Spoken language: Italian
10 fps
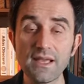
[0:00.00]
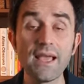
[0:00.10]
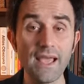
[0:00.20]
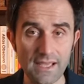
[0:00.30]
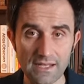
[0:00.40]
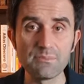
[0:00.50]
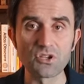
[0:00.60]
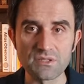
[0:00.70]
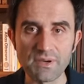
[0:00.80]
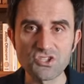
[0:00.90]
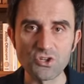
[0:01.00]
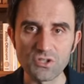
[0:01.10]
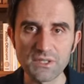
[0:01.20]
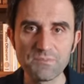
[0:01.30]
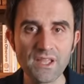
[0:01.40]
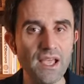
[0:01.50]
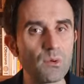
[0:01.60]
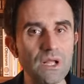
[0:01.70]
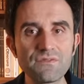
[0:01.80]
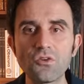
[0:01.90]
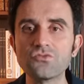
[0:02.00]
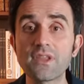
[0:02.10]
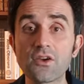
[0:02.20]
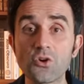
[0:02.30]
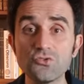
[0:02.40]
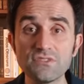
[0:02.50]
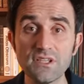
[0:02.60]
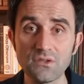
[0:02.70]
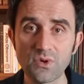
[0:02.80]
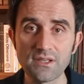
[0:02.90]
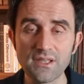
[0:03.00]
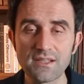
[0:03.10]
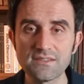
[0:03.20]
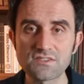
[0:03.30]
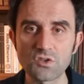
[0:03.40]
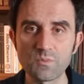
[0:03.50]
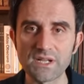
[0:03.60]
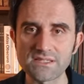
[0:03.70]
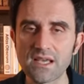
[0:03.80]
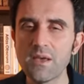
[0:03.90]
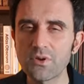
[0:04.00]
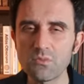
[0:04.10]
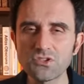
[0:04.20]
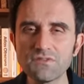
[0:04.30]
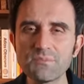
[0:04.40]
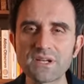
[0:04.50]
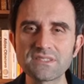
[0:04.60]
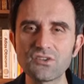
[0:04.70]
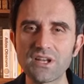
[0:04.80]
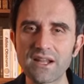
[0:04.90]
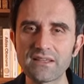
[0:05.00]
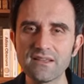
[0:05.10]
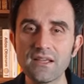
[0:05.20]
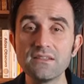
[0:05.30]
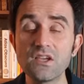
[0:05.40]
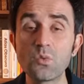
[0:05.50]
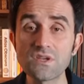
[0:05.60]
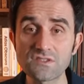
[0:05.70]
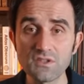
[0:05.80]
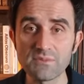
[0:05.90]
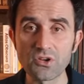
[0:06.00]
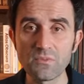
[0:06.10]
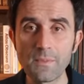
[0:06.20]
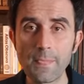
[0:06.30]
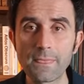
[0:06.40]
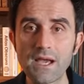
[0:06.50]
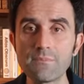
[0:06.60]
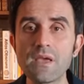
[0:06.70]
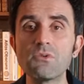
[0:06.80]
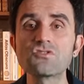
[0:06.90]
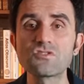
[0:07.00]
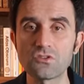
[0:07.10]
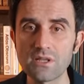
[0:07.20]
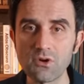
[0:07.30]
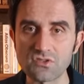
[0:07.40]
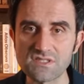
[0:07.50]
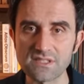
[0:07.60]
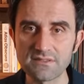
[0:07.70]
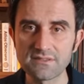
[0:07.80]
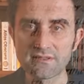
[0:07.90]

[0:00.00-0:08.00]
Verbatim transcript: E il libro di Pacioli è una fonte continua di sorprese, per un motivo in particolare. Di questo libro abbiamo solo le bozze,